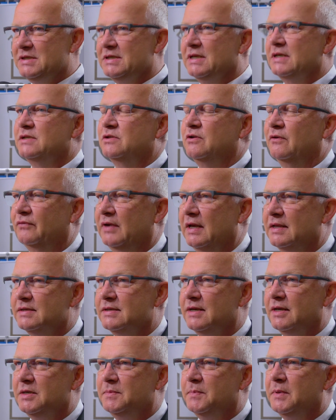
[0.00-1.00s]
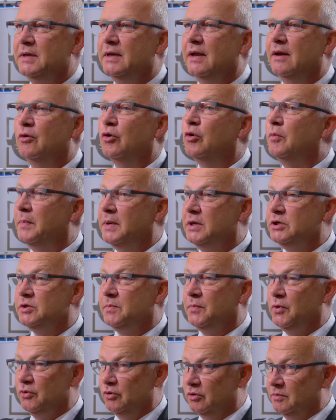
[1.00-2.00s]
ist Christoph Gensler, ich bin der europäische
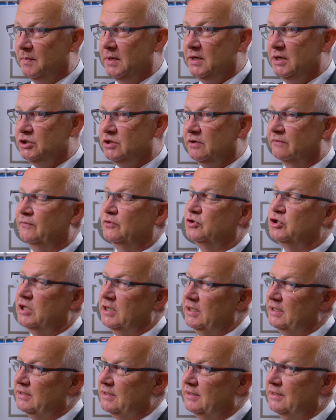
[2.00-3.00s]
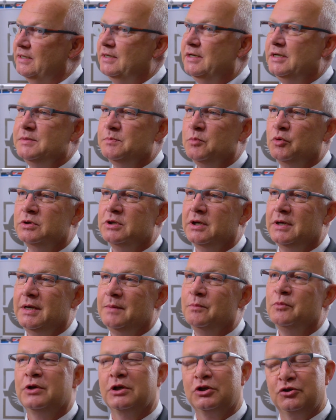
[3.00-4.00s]
Produktmanager für Schlichten in diesem
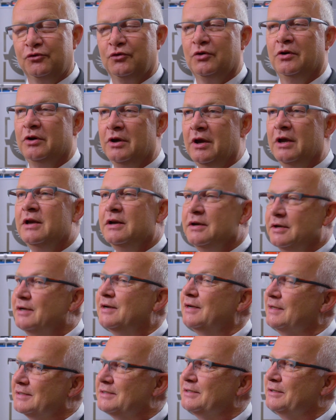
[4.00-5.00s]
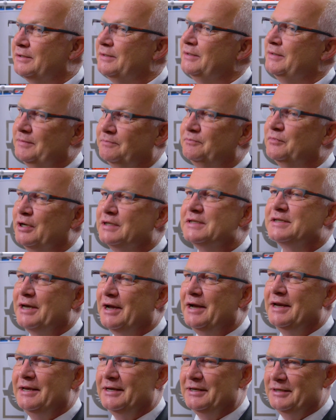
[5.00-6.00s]
Unternehmen und das für eine ganze, ganze
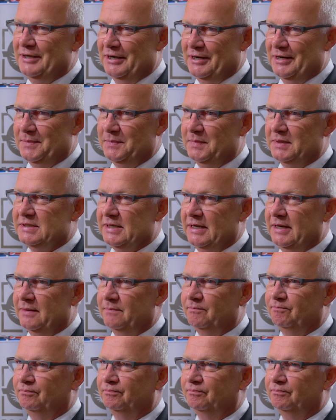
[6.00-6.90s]
Reihe an Jahren bisher.